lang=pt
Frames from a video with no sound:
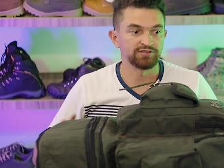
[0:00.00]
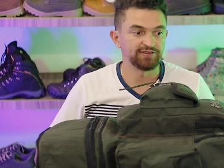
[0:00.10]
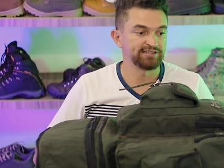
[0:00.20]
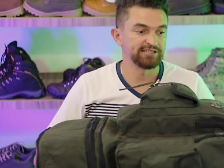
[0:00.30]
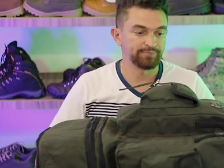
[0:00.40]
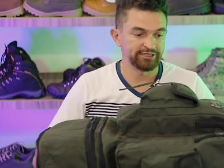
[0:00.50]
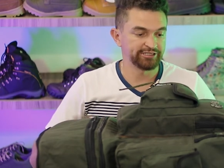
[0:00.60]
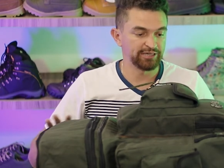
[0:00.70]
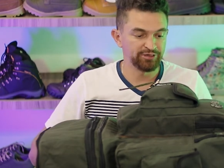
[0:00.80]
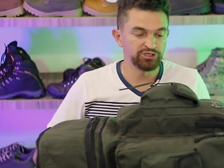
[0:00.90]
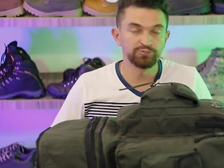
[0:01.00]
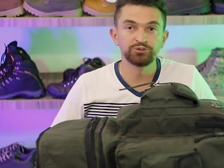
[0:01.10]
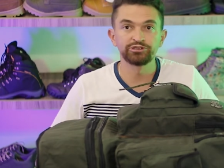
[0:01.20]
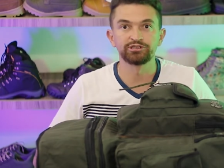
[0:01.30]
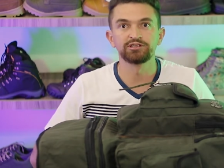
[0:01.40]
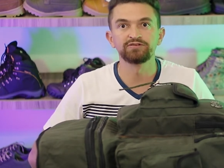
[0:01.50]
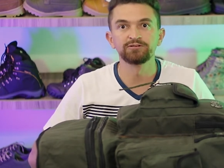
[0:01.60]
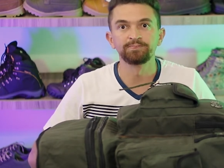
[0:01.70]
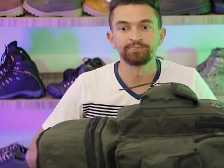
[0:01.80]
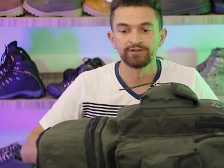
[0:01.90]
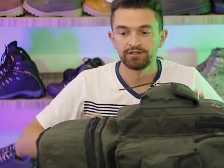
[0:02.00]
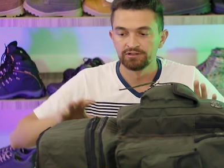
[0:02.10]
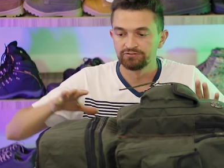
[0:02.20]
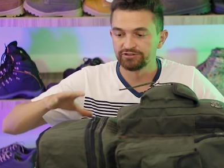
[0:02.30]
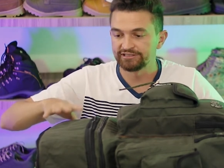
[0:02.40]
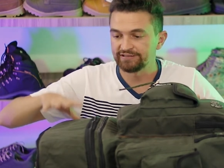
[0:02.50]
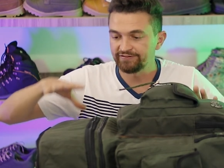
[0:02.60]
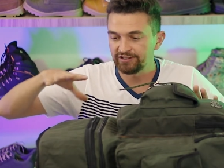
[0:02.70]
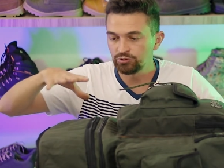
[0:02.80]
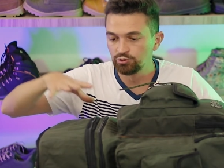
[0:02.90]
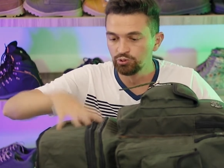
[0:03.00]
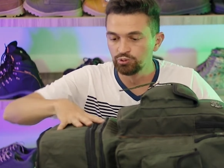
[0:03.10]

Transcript: que vai ser praticamente impossível você ver